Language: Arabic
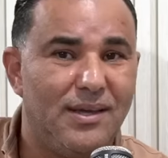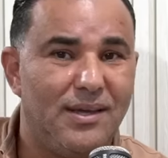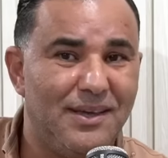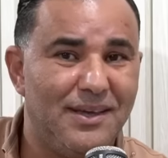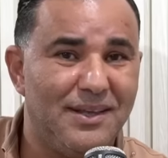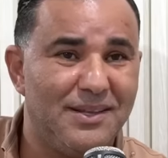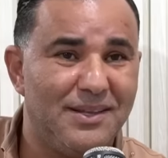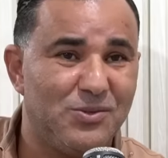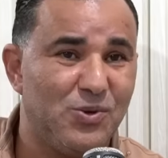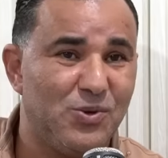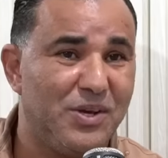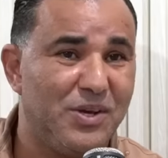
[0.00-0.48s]

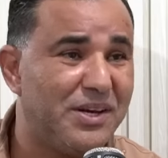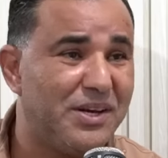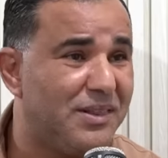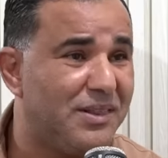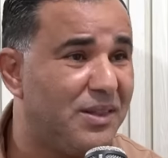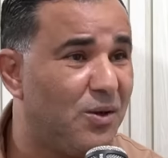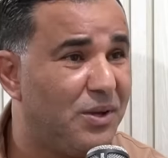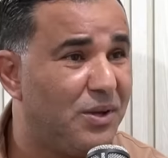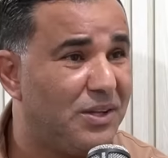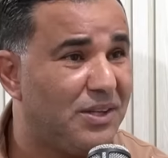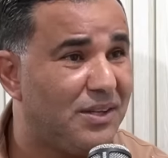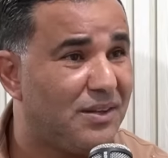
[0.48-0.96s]
هي زهير
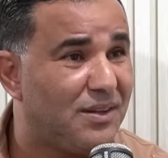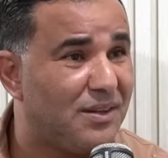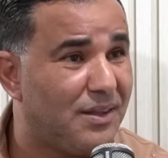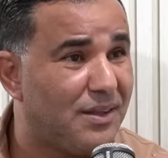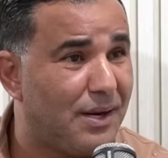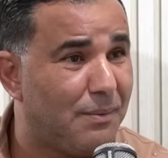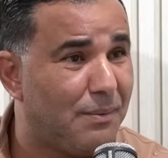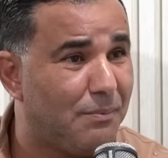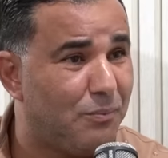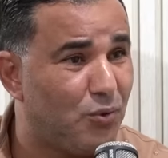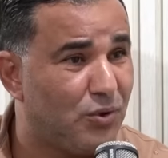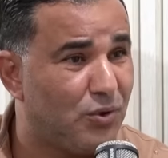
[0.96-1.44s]
الذواتي
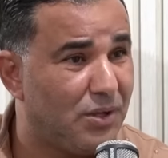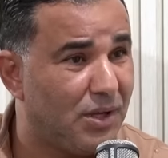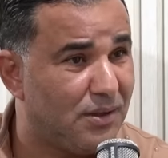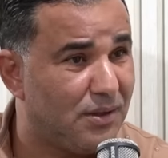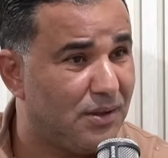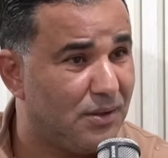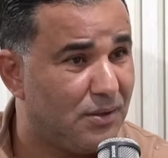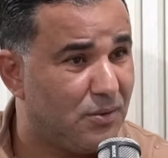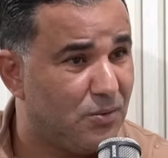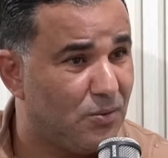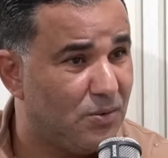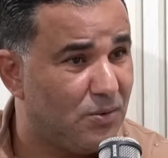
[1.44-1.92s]
تضرب
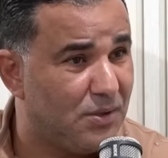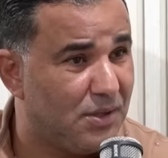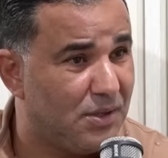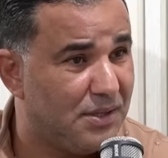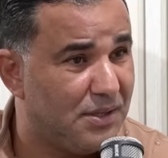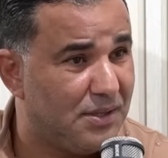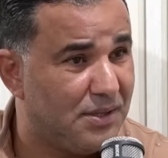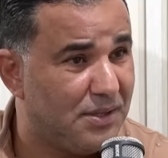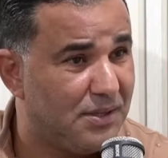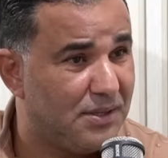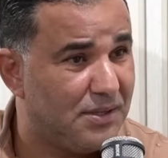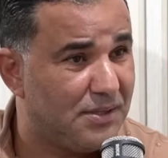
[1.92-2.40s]
ودخلت له
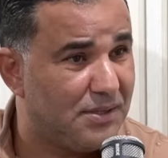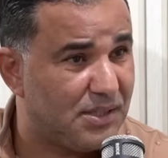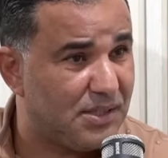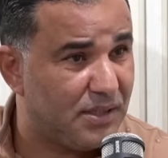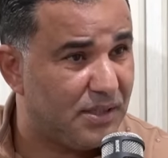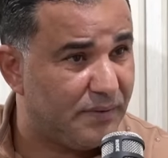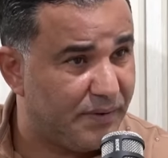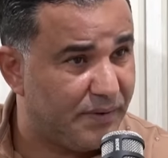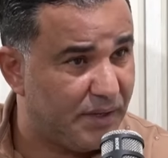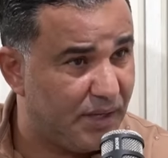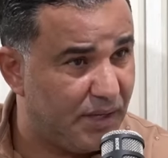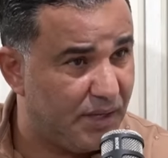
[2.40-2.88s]
آه،
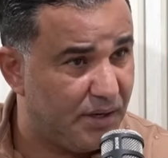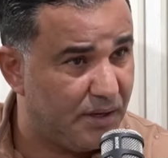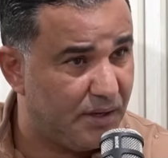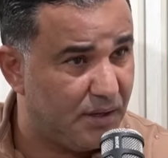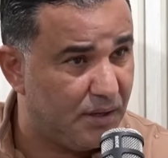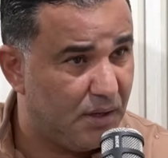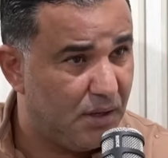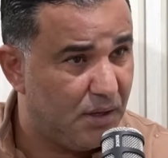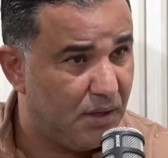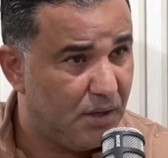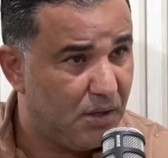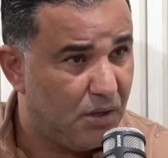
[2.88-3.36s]
سيفيير
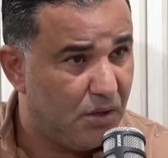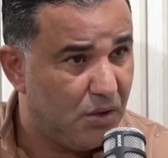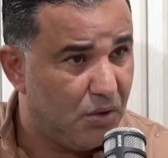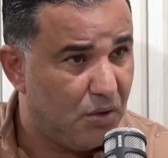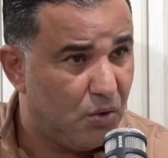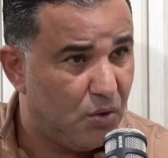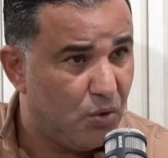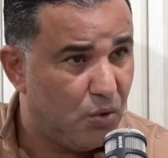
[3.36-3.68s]
اي آه.